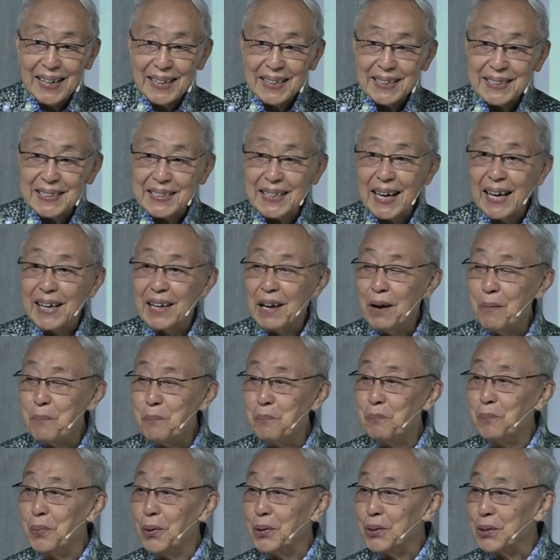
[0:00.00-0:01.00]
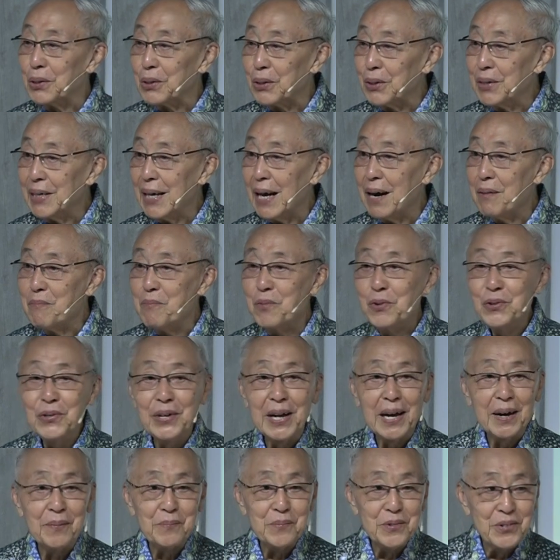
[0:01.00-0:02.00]
Saya butuh yang
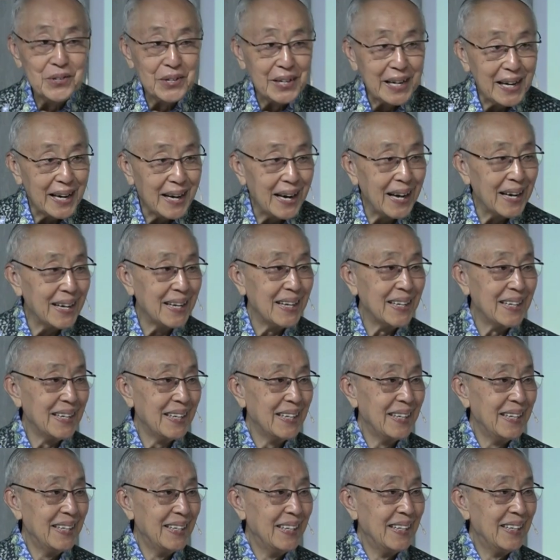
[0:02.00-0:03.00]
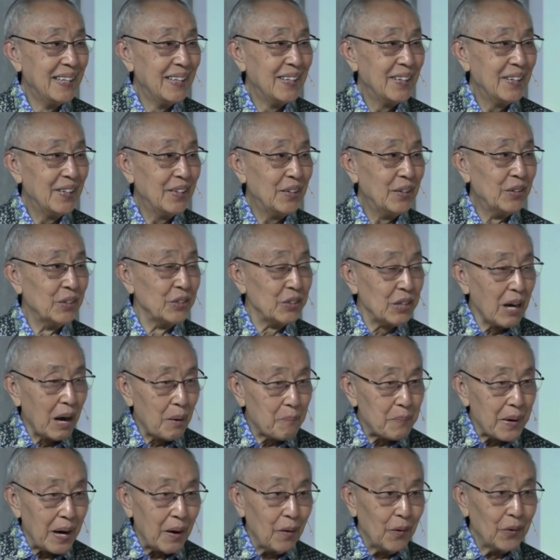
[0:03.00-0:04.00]
muda-muda. Untuk
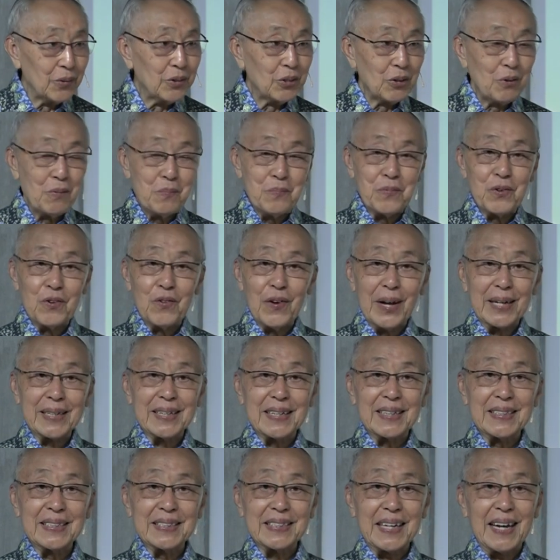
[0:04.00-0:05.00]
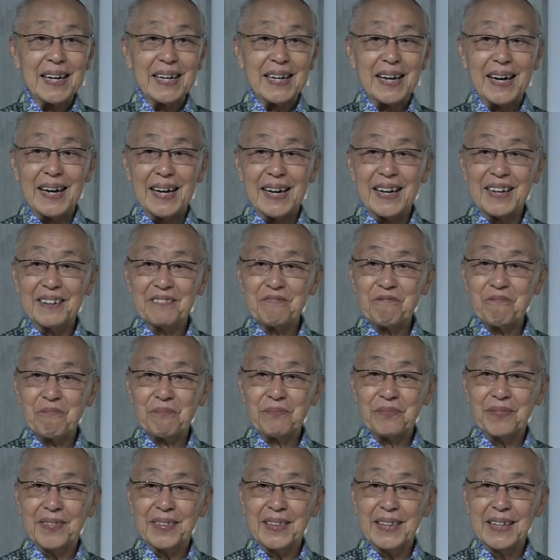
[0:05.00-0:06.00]
apa? Untuk menguatkan saya.
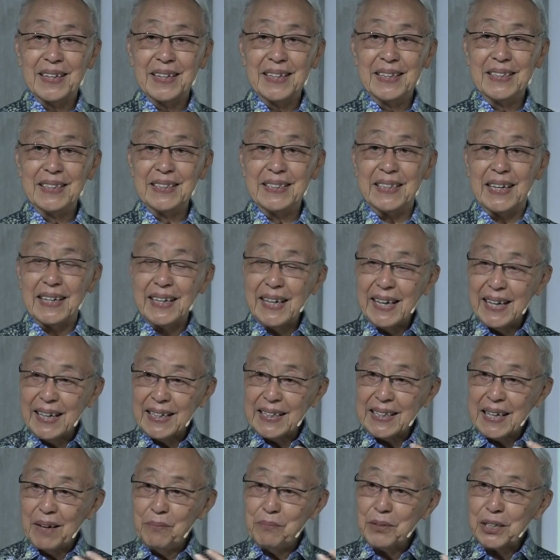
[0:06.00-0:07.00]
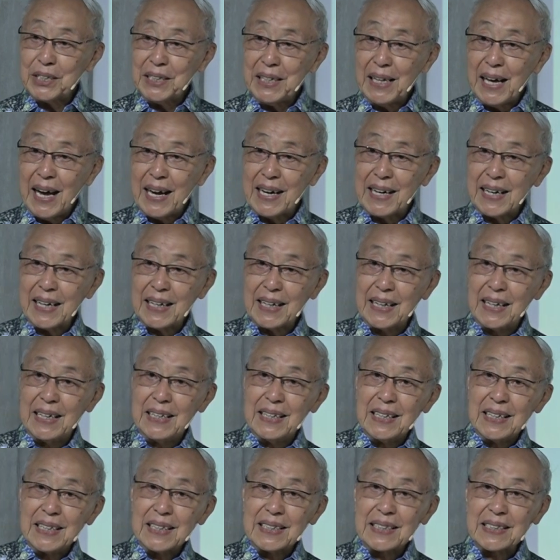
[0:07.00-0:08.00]
Jadi kita mesti ada
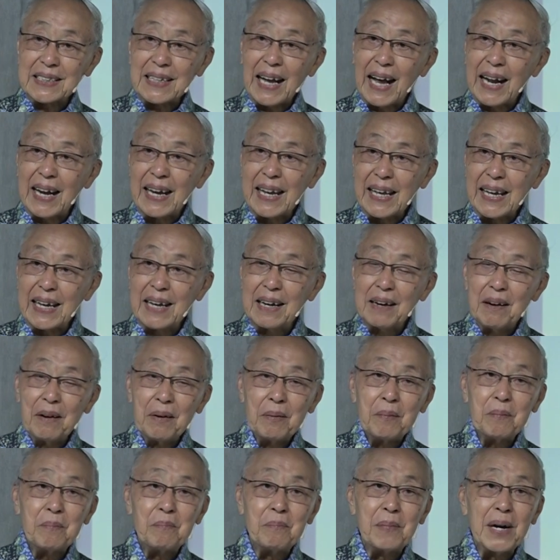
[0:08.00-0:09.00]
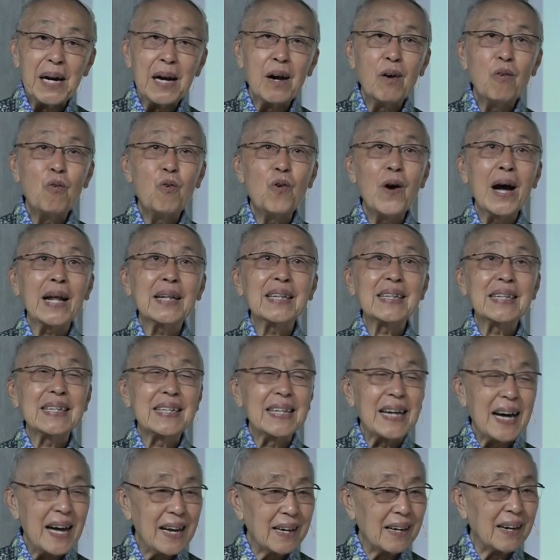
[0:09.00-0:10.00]
saling
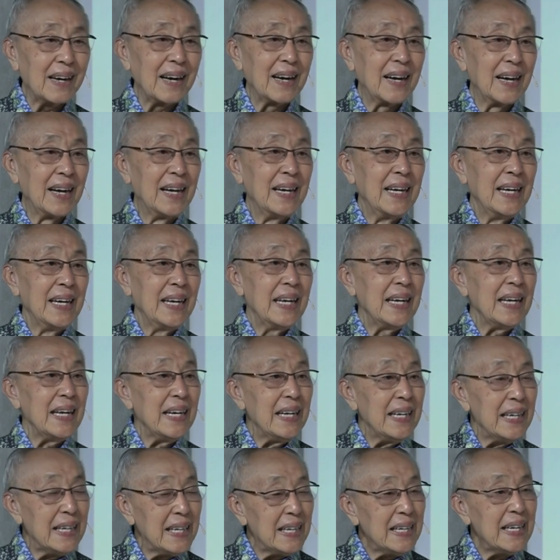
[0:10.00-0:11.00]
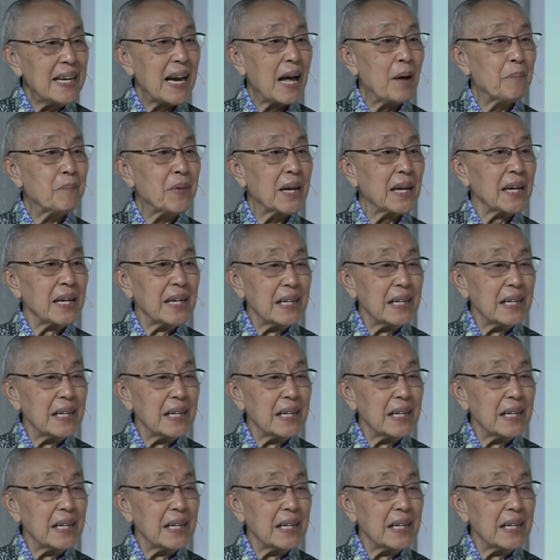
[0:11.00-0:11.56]
menguatkan. Ini namanya